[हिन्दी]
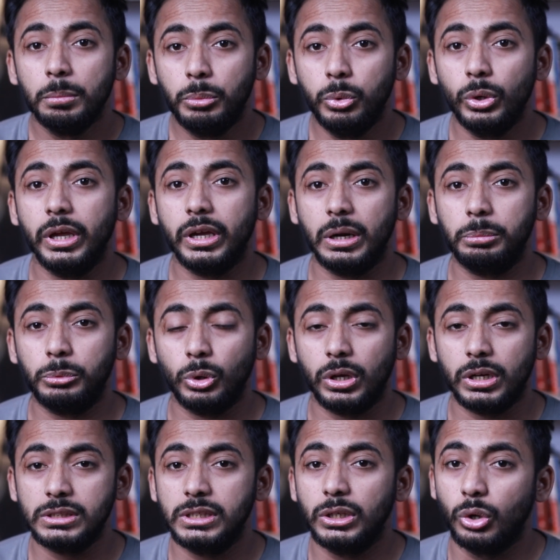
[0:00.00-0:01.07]
पूरे क्रिप्टो
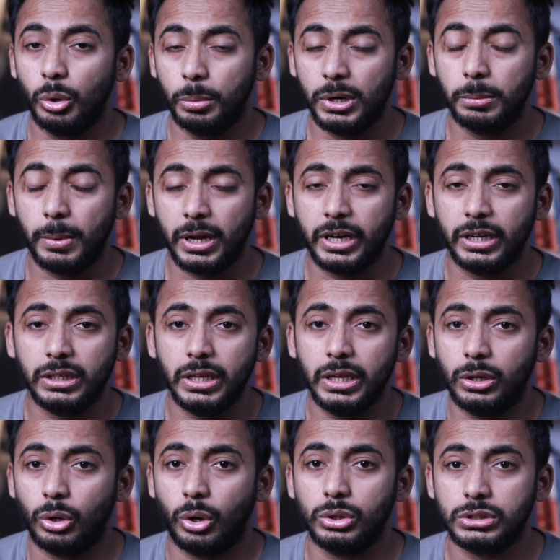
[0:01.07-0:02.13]
करेंसी ग्लोबल मार्केट ने
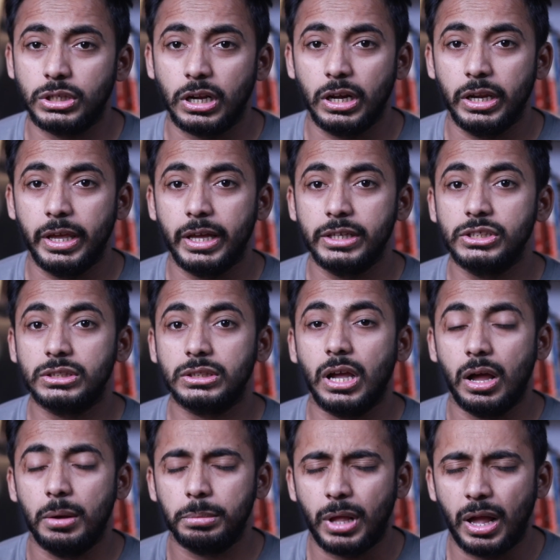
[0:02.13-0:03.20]
क्रॉस कर लिया है
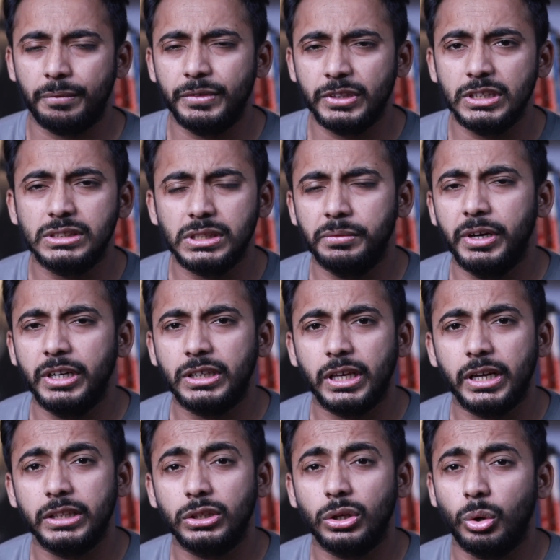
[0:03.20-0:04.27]
जिसका हम काफी दिन से वेट कर
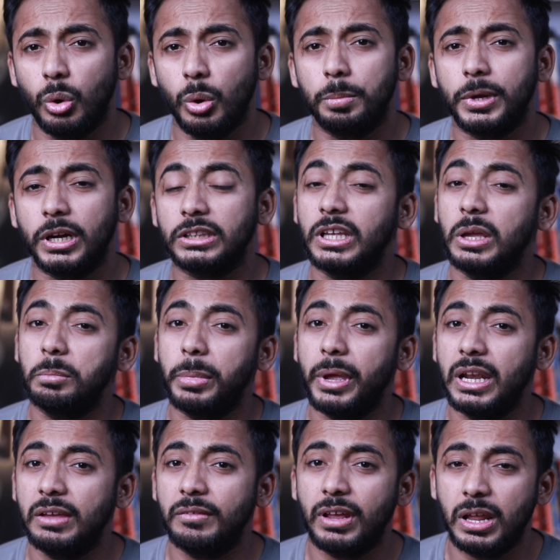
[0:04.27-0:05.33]
रहे थे और होप करते हैं
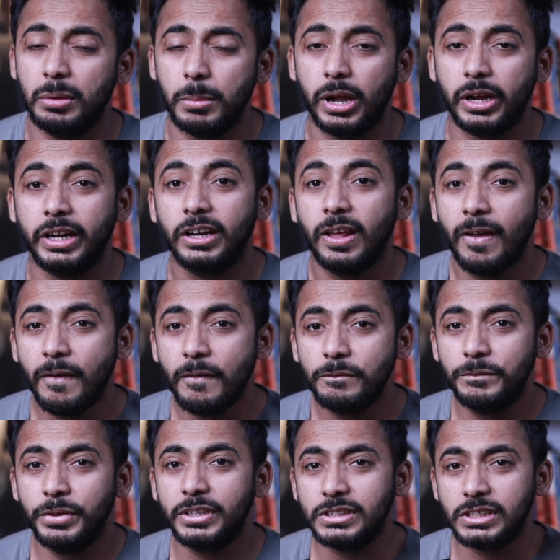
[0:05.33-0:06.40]
पहले वाला मार्केट
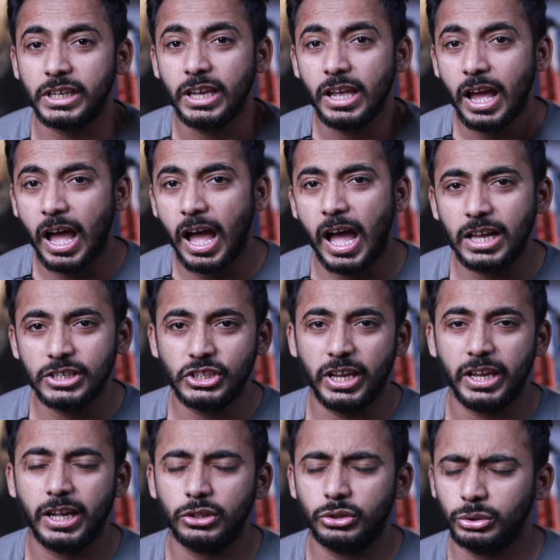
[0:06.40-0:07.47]
फिर से आ
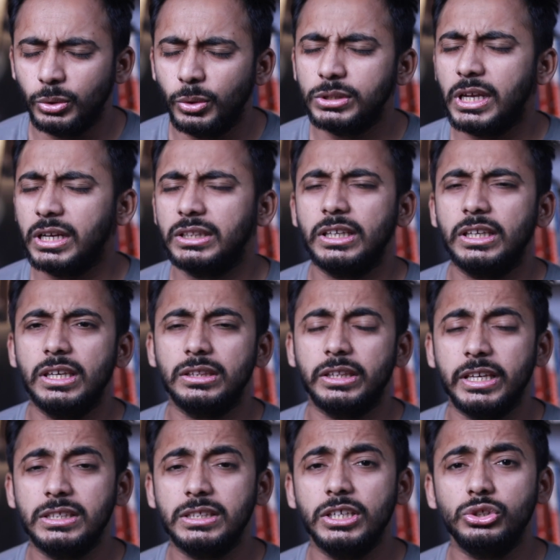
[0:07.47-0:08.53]
जाएगा तो
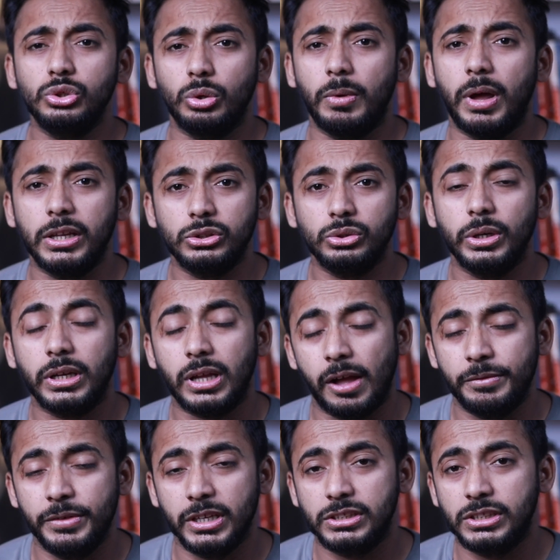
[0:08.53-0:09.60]
2023 की शुरुआत जो है
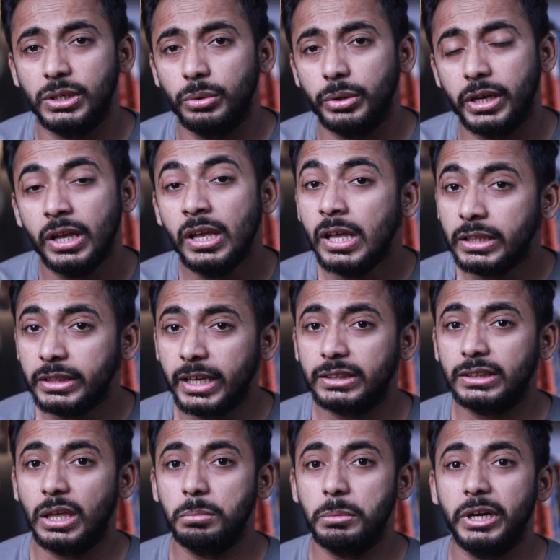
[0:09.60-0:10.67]
काफी अच्छी हुई है
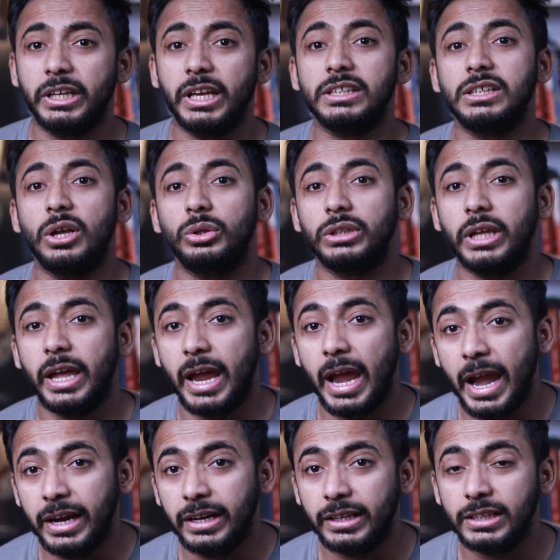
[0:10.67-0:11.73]
देखते हैं मिड कैसा होता
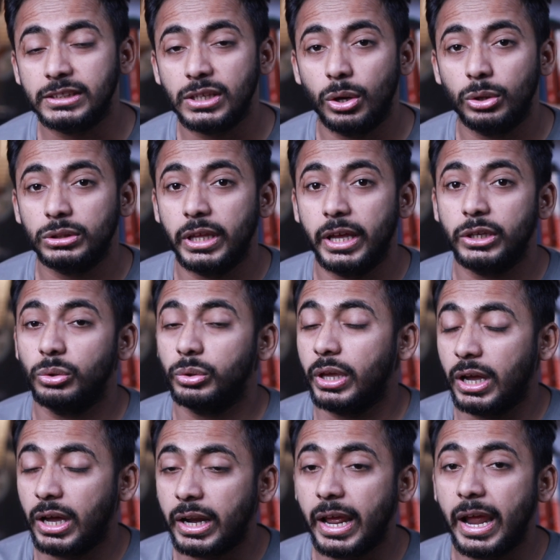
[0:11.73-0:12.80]
है एंड कैसा होता है क्योंकि
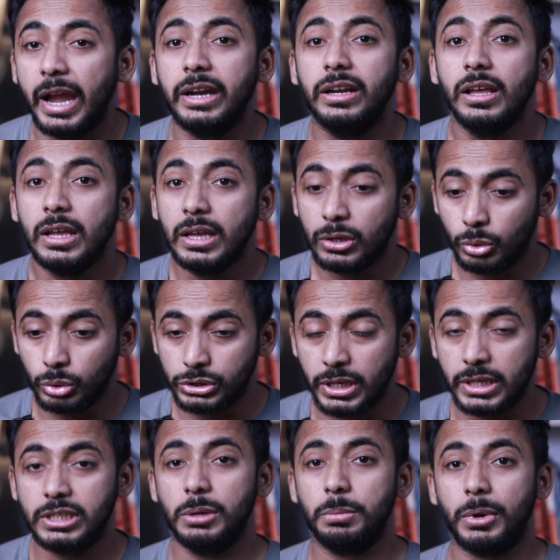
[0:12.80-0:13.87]
अगर एंड कुछ
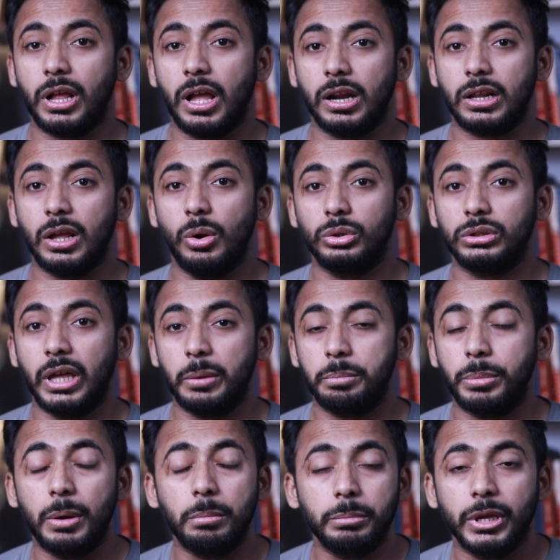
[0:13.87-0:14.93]
इसी प्रकार का होता है
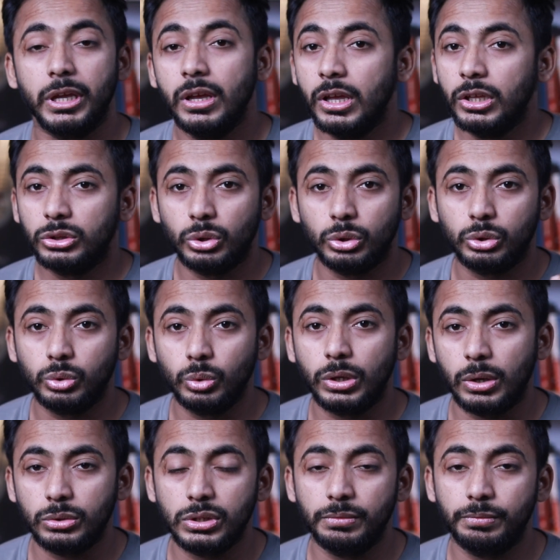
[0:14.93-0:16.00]
पंप में तो
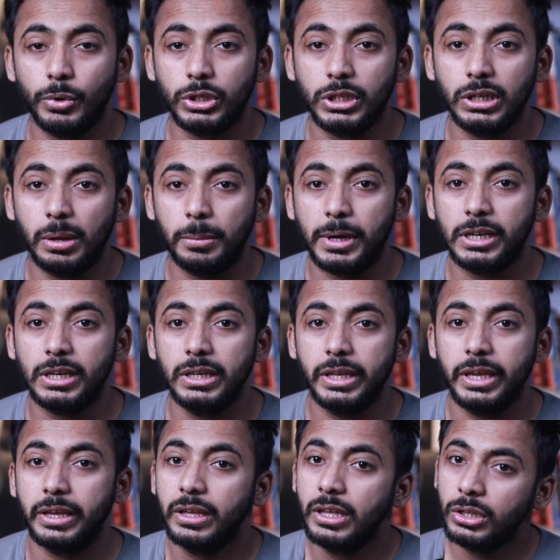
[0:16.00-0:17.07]
2014 हमारे
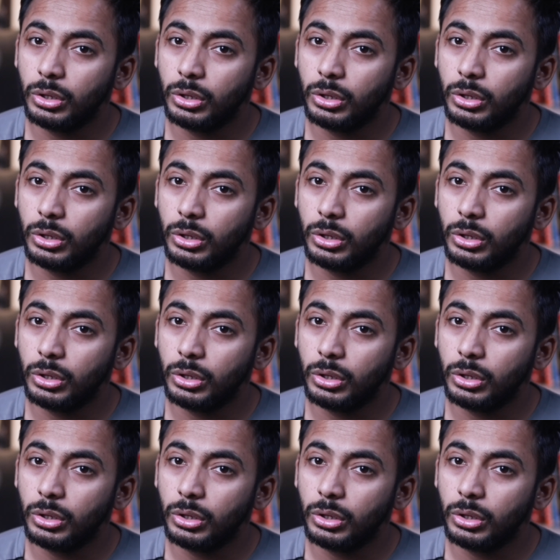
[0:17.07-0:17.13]
लिए